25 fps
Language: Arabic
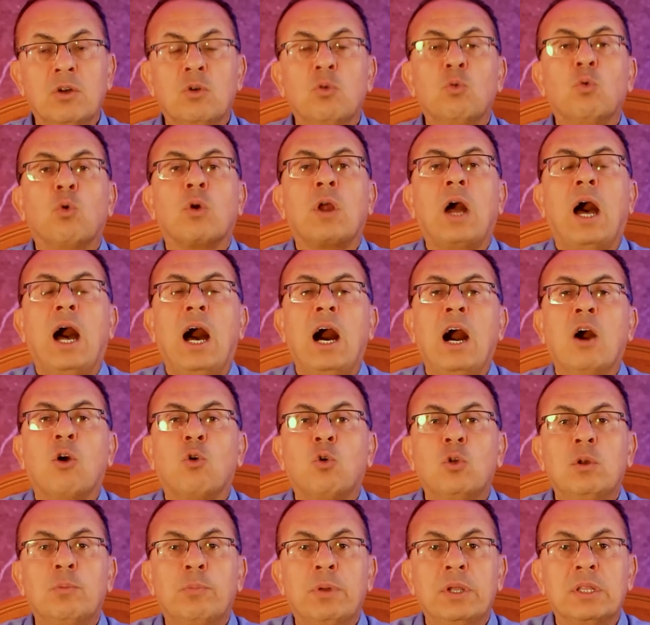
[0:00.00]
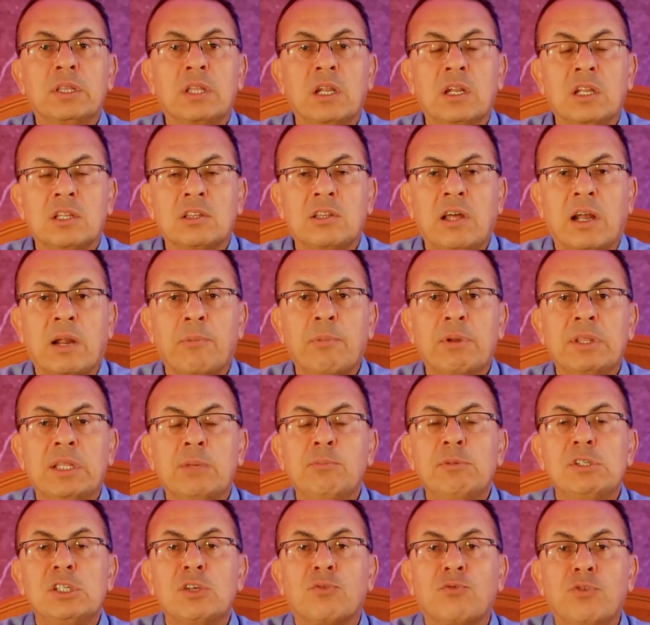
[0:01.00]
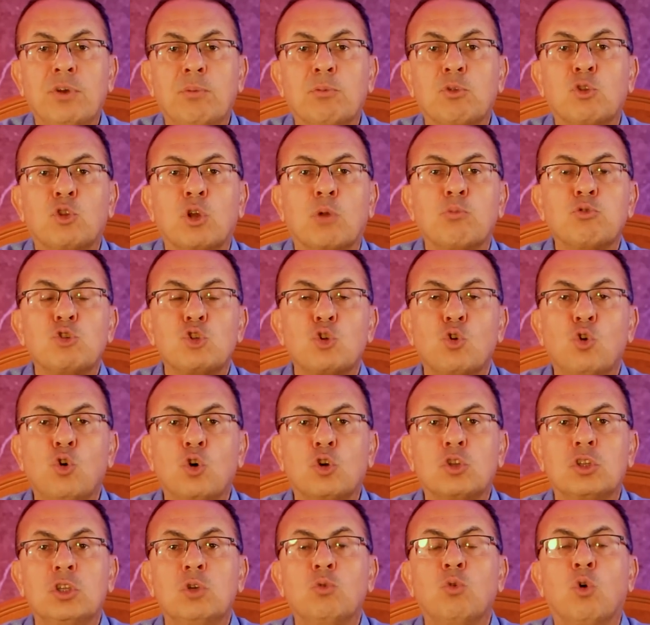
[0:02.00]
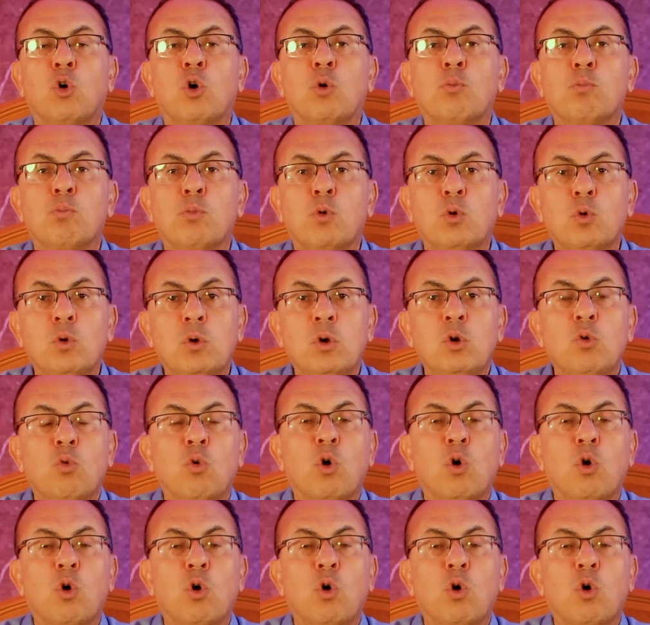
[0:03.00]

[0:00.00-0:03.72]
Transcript: وراح اخو البنت اللي اتضربت دي مسك فيه ما تضربش اختي وامه